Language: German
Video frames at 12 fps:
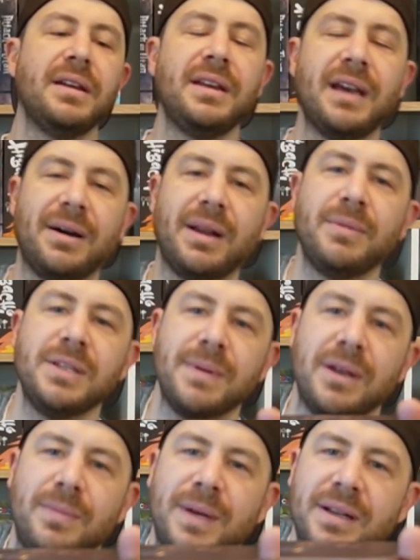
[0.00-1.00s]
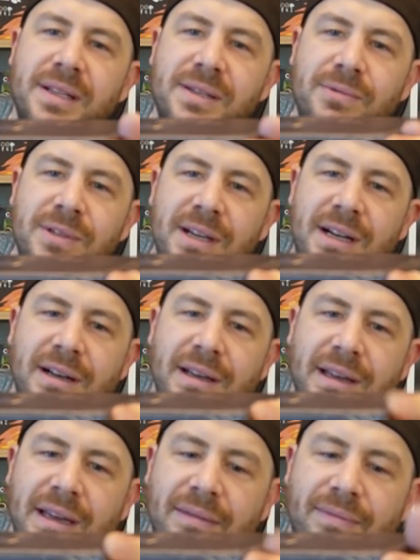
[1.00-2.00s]
Aber muss man auch mal dazu sagen,
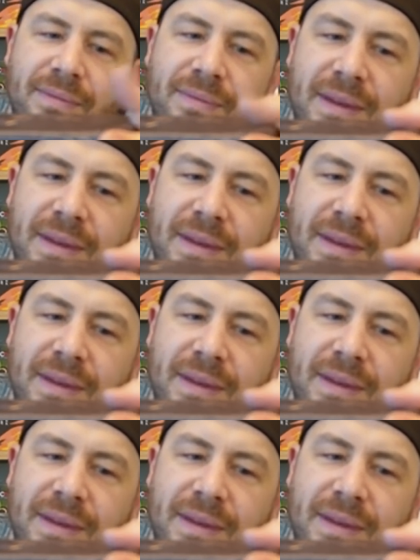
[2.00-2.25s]
ey,